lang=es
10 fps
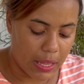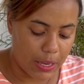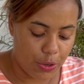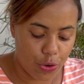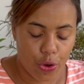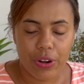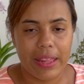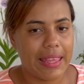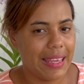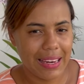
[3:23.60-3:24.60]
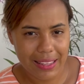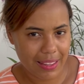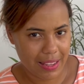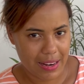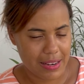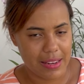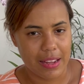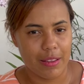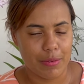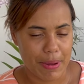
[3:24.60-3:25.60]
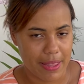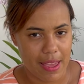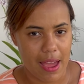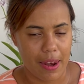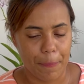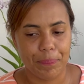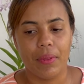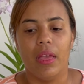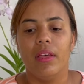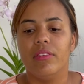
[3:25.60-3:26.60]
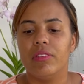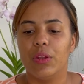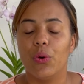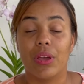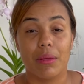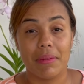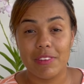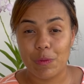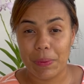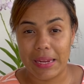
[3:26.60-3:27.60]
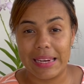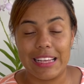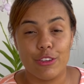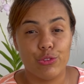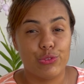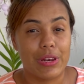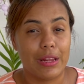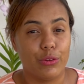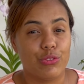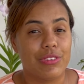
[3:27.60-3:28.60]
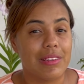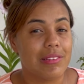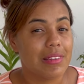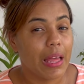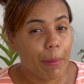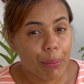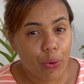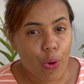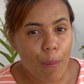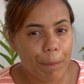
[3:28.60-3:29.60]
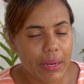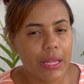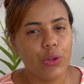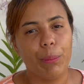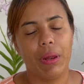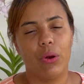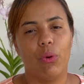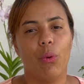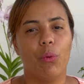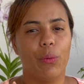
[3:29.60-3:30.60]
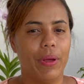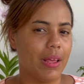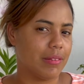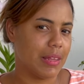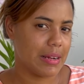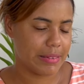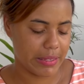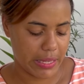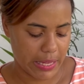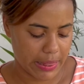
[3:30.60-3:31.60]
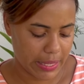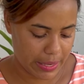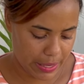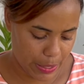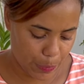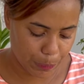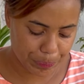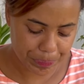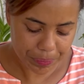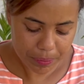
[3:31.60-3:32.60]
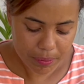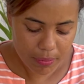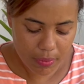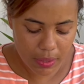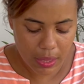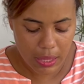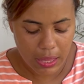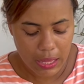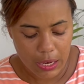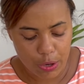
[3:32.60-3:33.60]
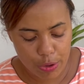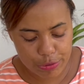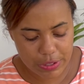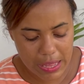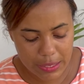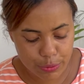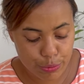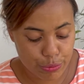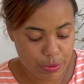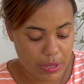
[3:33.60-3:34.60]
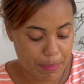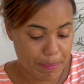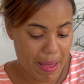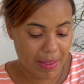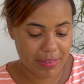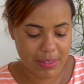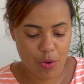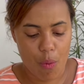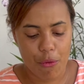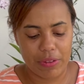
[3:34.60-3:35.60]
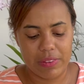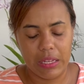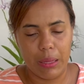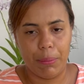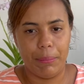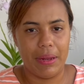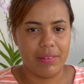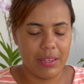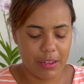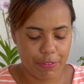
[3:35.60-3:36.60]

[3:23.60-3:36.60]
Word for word: no requiere de que las riegues mañana, sino que debes esperar que el sustrato se seque por completo para luego volver a hacer el siguiente riego. Los cactus más como este tipo, mira, si te